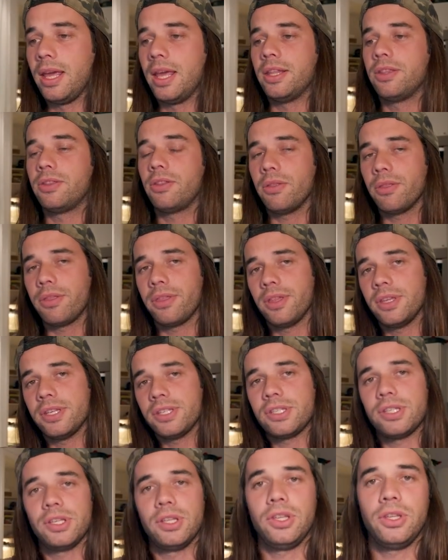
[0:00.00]

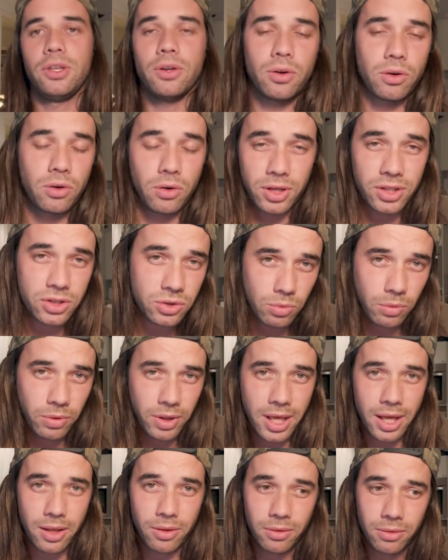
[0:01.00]
Entonces, yo lo que he
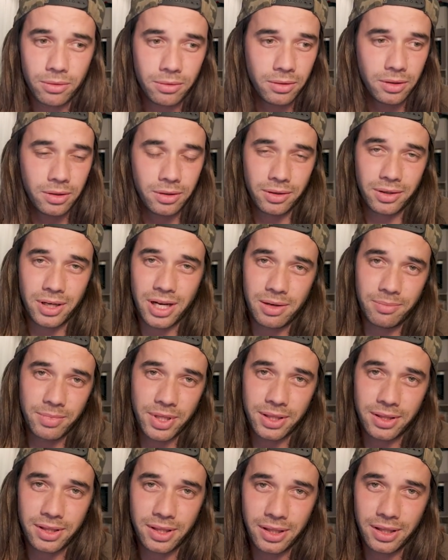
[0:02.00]
estudiado
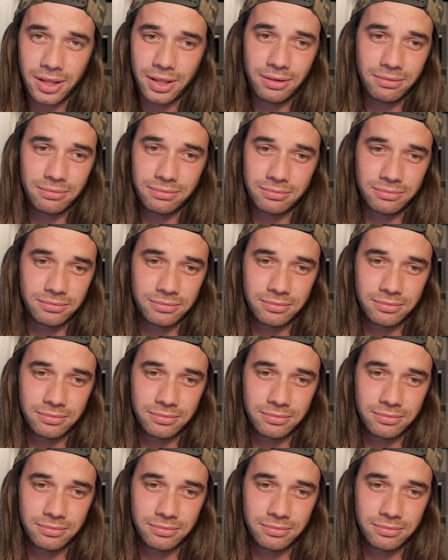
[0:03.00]
realmente